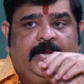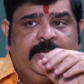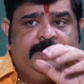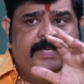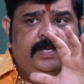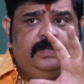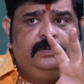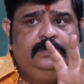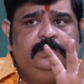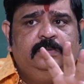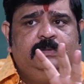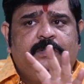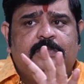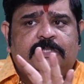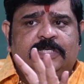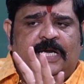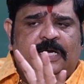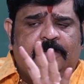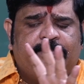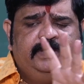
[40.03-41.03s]
అందరూ
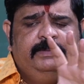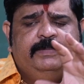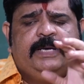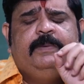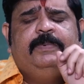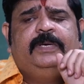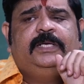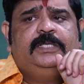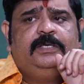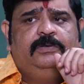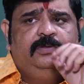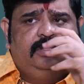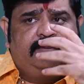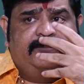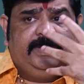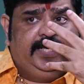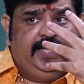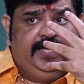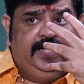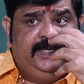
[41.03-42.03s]
చాలామంది భయపడతా ఉంటారు
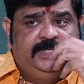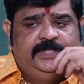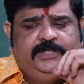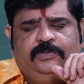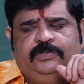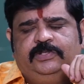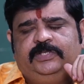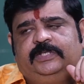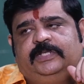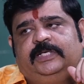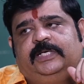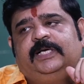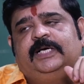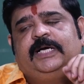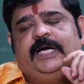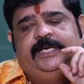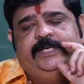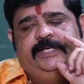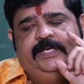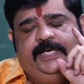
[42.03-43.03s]
మాకు ఏలినాటి శని వచ్చిందని
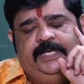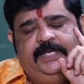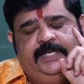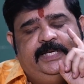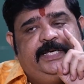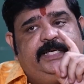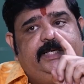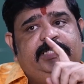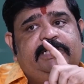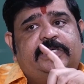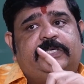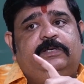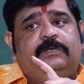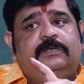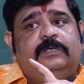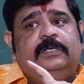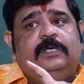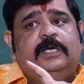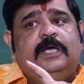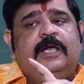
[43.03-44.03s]
కానీ ఏలినాటి శనిలో